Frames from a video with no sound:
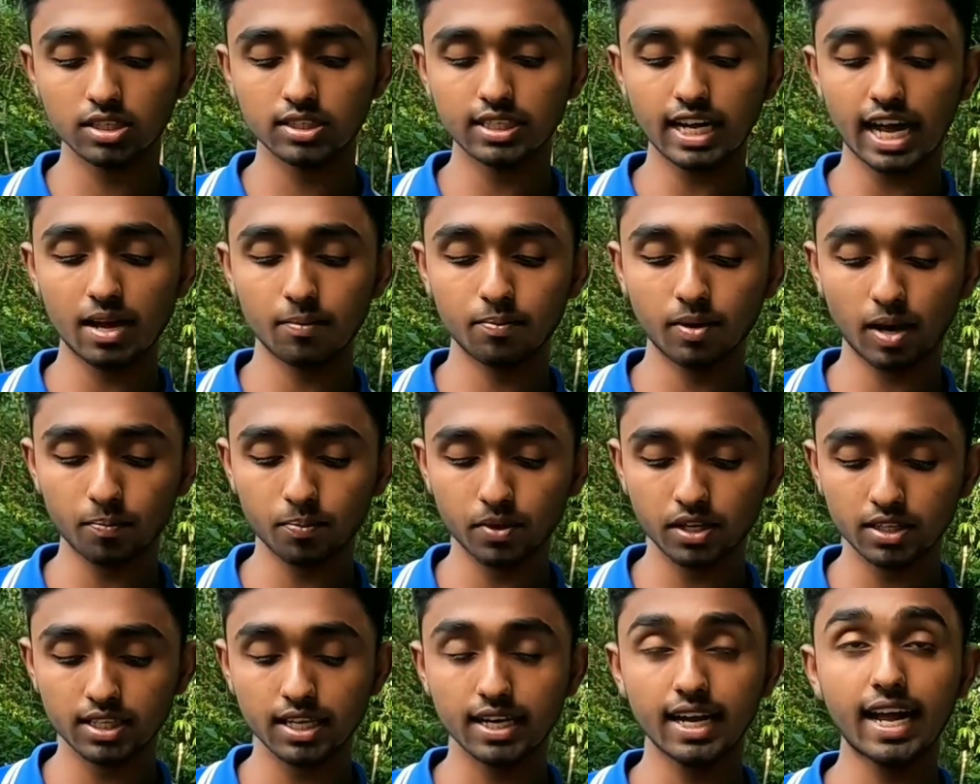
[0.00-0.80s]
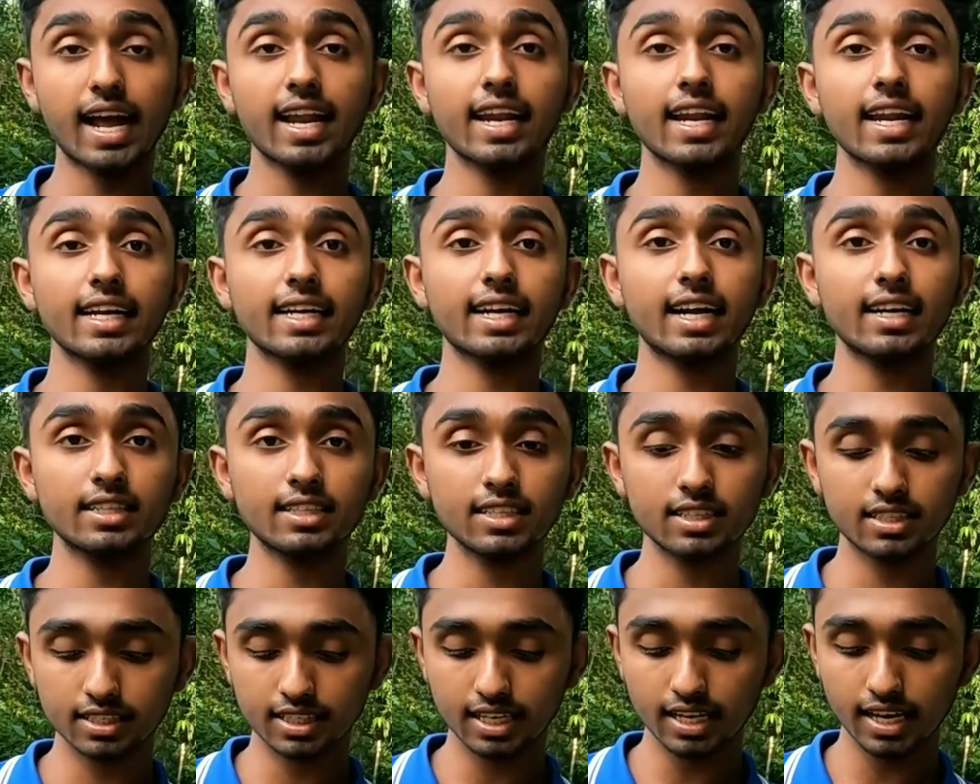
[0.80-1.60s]
টাইপ আপনাদের এনআইডি কার্ড
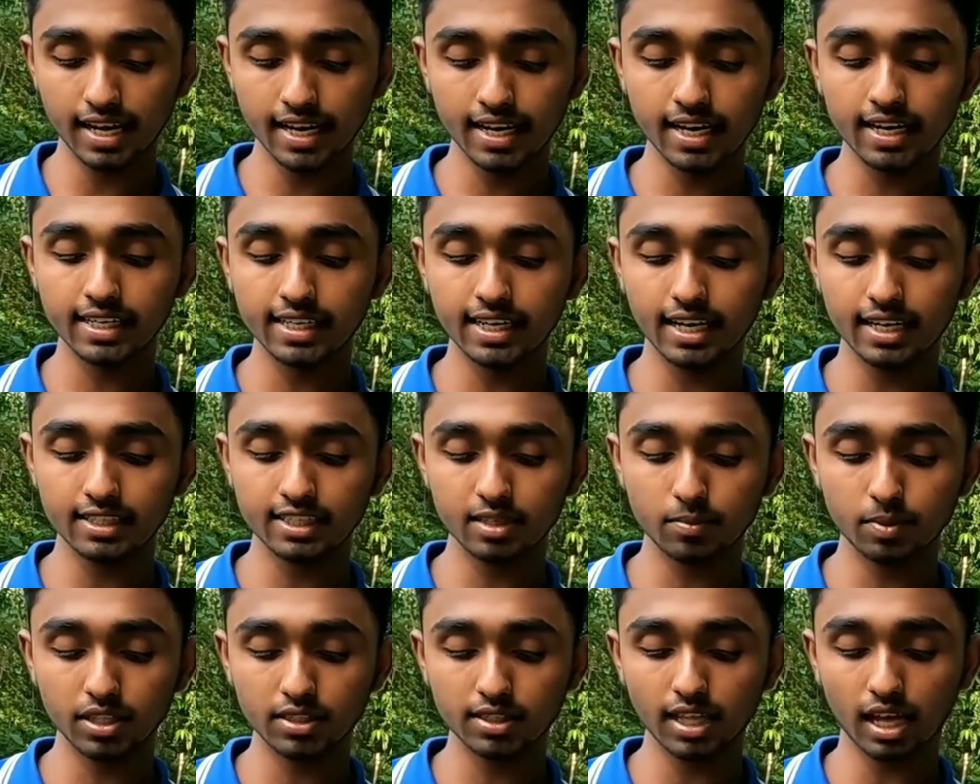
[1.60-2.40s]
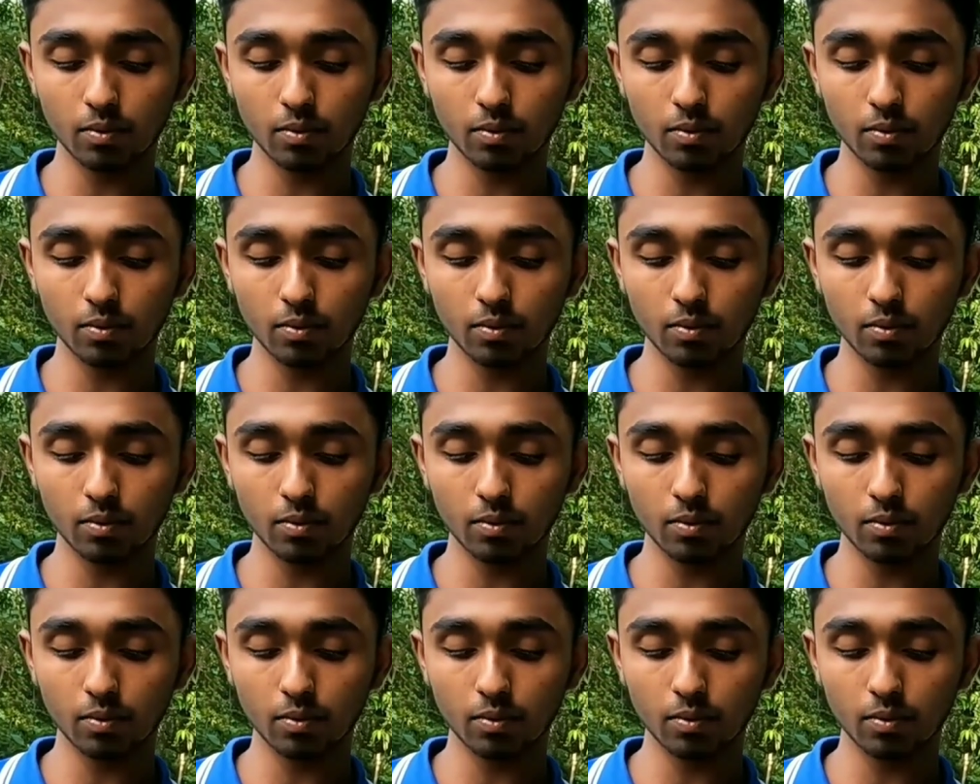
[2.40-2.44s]
দিতে চাইলে এনআইডি কার্ড দিবেন